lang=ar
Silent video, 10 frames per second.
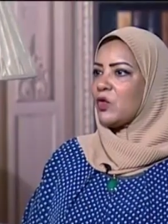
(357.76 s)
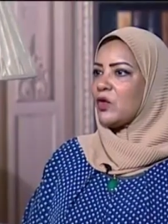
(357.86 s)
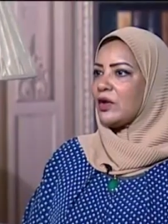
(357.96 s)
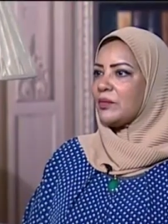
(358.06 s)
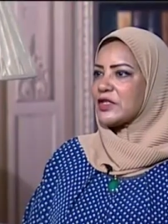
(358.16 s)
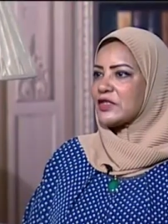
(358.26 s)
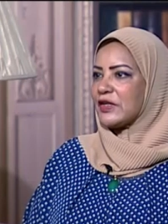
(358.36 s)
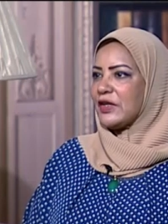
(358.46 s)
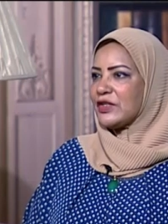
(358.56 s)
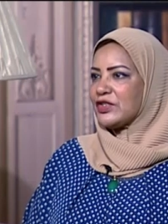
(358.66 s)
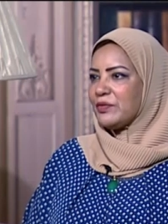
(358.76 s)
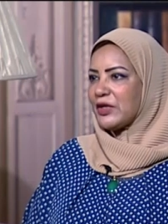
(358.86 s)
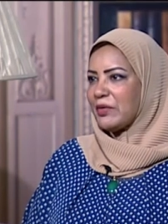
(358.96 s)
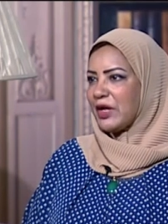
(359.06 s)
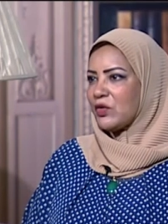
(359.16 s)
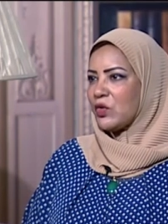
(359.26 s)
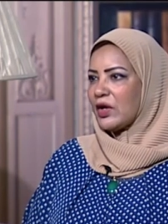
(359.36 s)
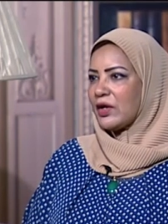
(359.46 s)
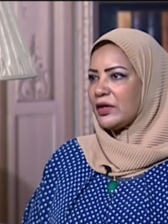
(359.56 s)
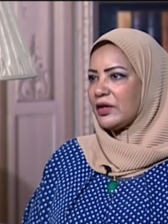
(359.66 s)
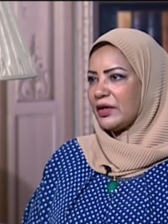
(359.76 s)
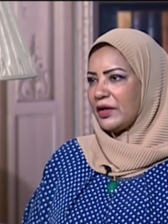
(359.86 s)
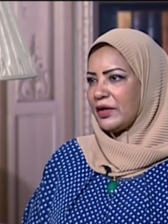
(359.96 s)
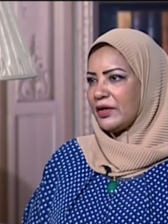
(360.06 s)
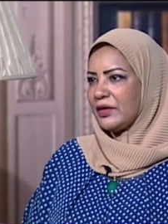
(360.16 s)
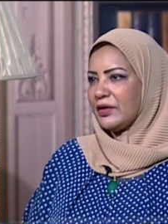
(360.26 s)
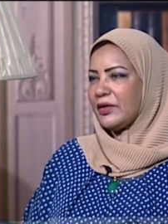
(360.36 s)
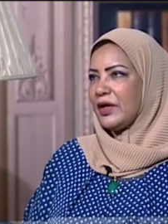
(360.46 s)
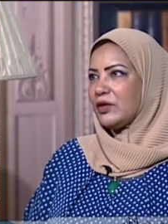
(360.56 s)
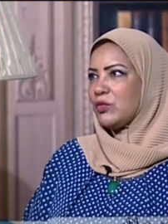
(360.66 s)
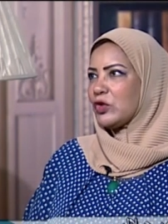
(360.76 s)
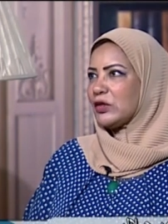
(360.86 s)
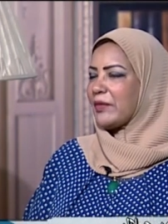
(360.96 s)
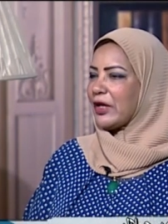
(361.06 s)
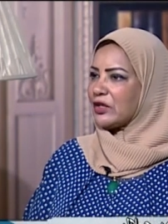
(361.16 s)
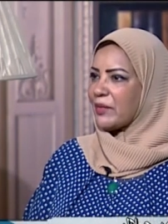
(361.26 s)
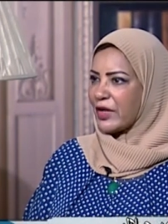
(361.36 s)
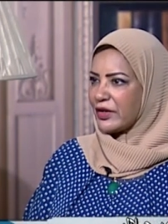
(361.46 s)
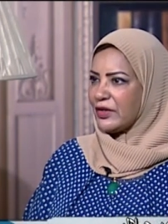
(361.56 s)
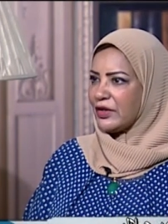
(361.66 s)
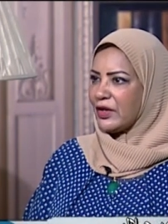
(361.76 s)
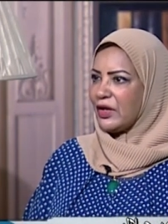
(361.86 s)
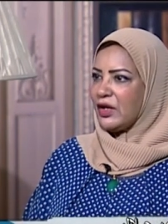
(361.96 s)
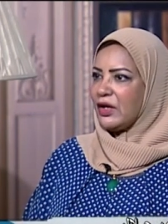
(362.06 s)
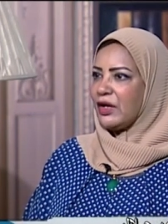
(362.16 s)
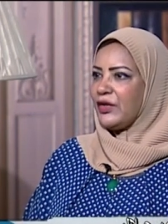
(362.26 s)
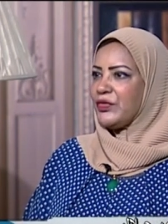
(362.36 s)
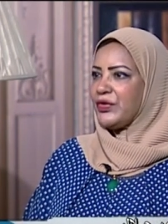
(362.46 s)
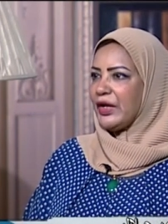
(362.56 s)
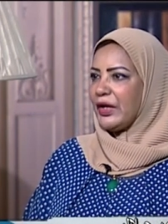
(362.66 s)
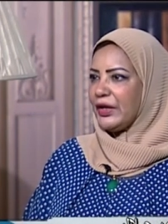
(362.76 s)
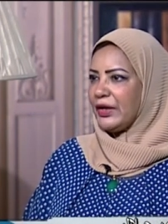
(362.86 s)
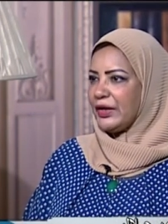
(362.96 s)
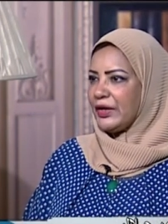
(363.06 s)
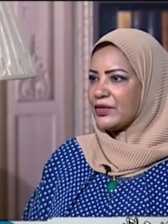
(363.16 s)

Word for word: هو المصري القديم طبعا هو كان كان يعني مجتمع طبقي مم. يعني الفئه اللي هي